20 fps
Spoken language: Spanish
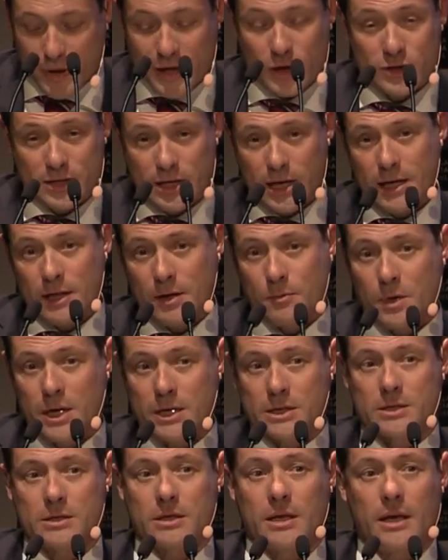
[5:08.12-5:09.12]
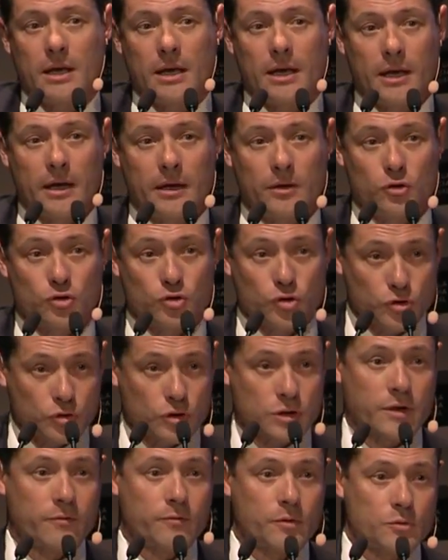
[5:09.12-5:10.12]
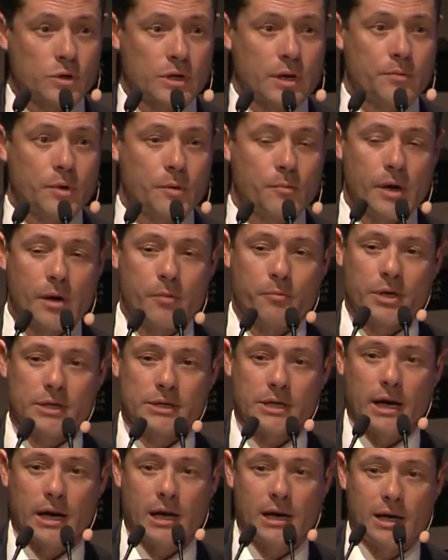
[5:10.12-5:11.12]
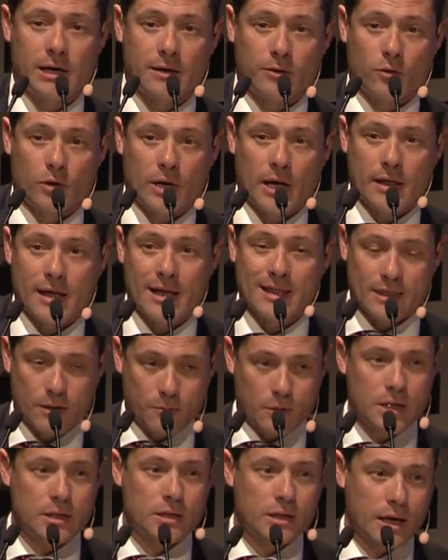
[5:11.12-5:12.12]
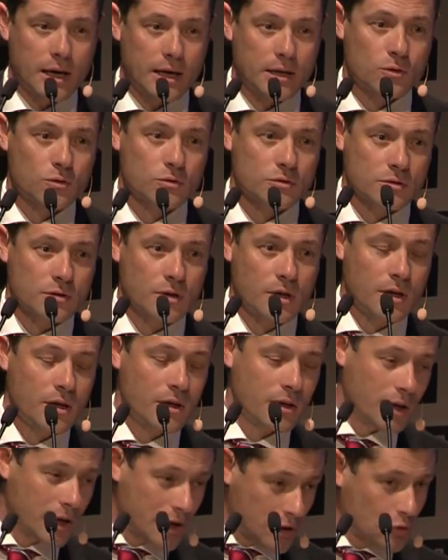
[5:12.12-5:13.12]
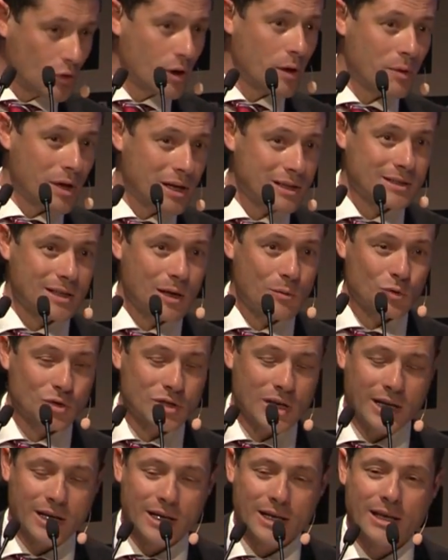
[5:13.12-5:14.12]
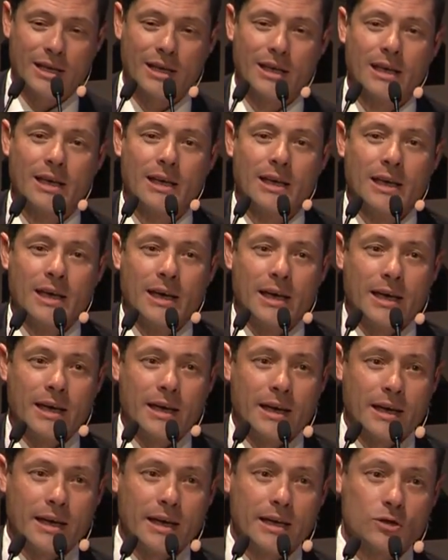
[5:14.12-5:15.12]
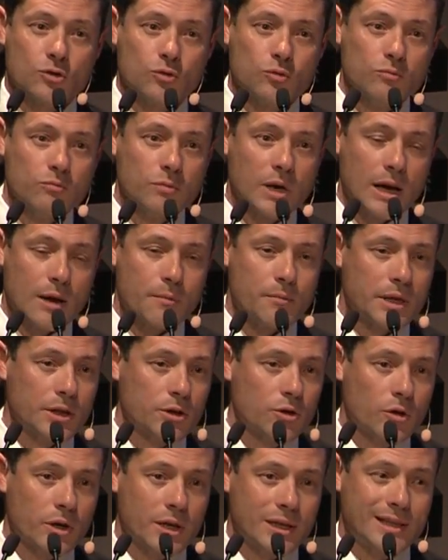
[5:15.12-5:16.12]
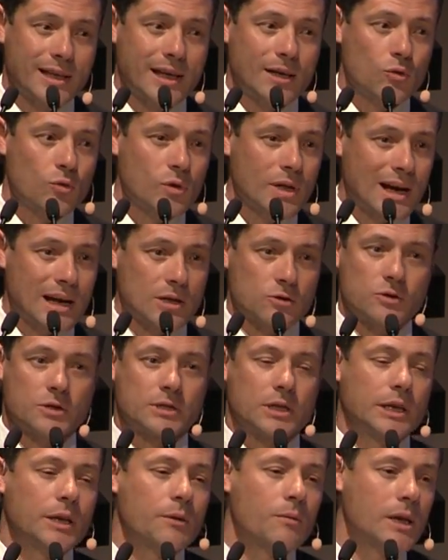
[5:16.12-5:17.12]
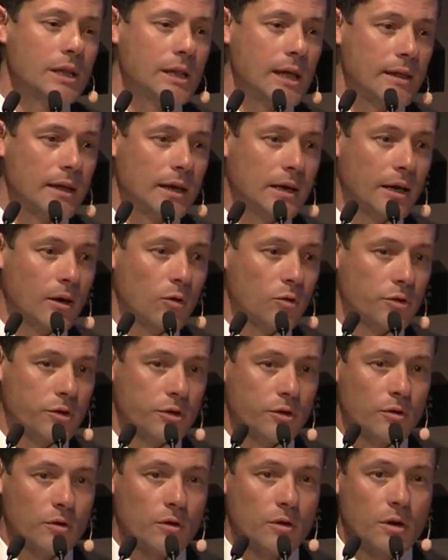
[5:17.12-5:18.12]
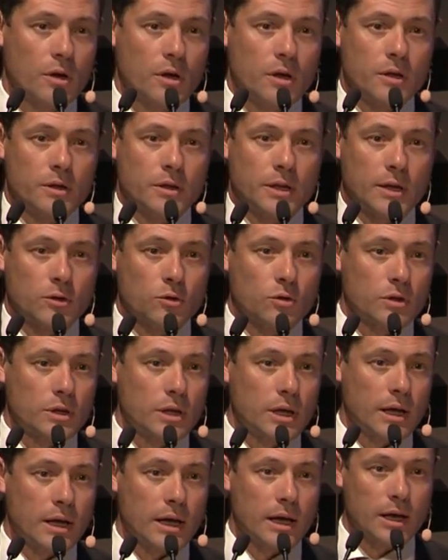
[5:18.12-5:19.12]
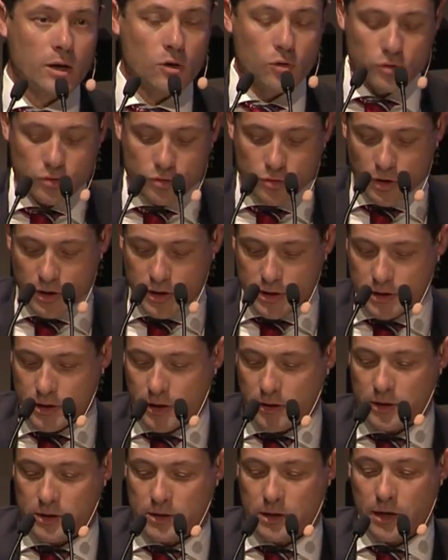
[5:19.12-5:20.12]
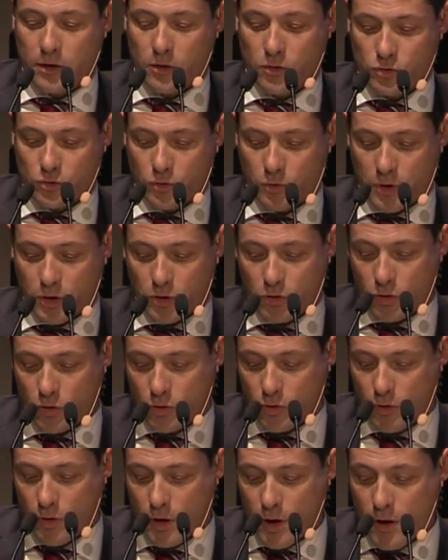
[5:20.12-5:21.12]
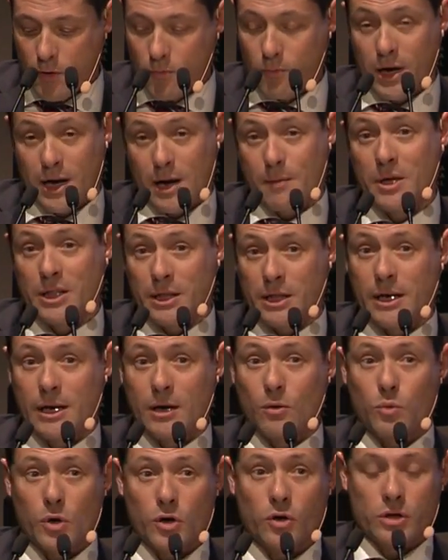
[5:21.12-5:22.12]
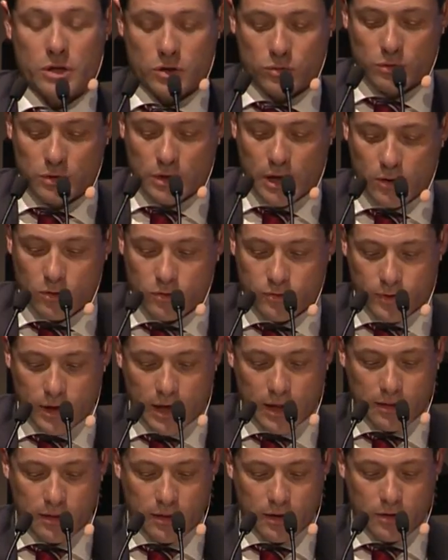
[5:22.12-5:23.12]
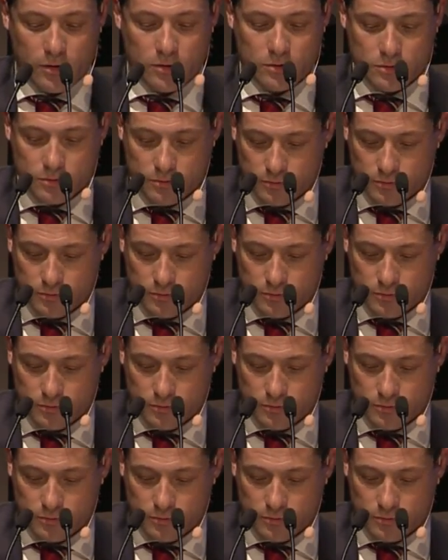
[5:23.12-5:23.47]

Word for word: Pero es que además eh, nosotros, que fuimos la primera empresa galardonada hace 20 años y que todavía estamos aquí, eh, es un elemento que te ayuda a la sostenibilidad del negocio, dándote el control que es necesario, sobre todo para mantener buenos resultados financieros.